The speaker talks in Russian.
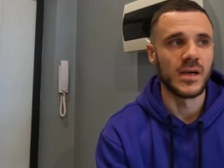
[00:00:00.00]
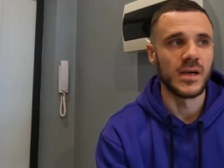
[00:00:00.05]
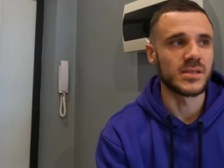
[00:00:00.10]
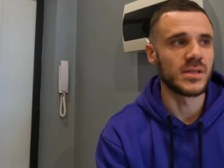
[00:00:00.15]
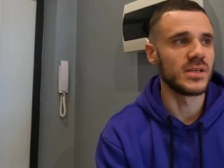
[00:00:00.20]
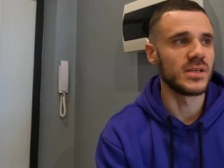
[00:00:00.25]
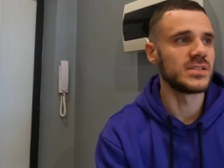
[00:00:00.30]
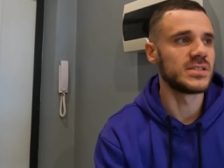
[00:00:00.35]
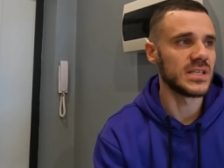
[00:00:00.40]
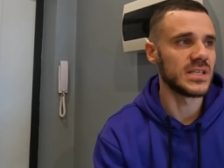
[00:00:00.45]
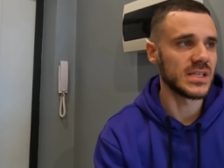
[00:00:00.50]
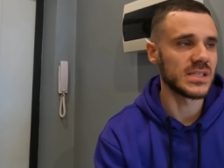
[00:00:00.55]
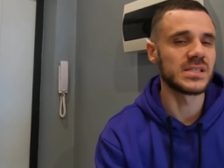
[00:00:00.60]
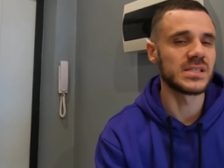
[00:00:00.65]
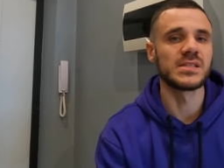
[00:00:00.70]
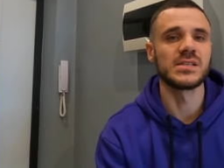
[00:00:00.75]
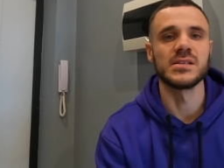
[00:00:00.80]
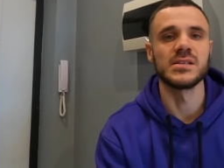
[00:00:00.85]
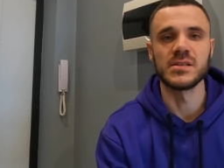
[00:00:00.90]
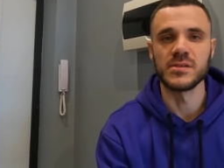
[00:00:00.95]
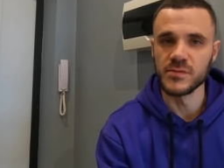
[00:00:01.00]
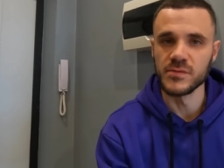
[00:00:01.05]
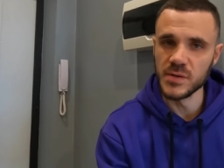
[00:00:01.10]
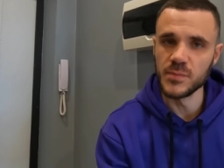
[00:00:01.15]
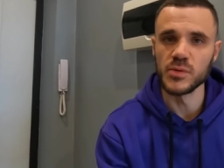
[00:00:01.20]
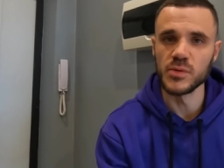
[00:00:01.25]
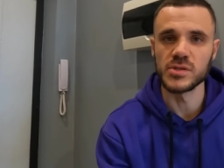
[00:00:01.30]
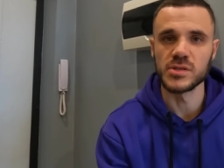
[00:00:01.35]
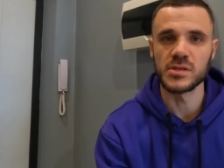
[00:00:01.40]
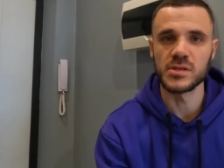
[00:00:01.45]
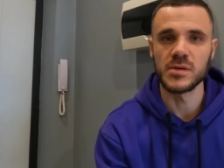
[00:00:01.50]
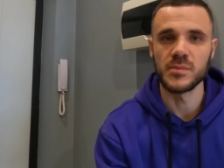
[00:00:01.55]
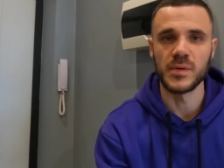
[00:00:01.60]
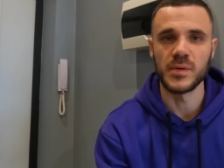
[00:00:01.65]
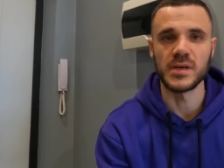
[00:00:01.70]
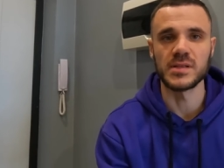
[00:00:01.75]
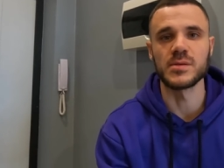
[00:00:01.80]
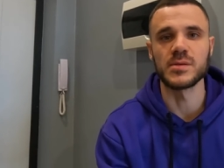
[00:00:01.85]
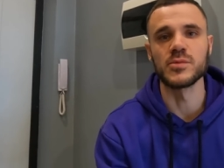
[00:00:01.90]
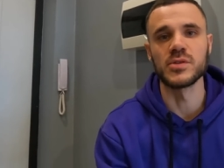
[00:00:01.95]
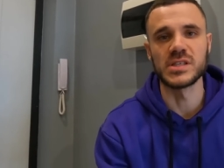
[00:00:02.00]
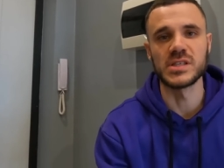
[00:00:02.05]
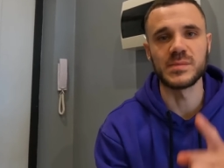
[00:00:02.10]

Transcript: Это интересный выпуск, поэтому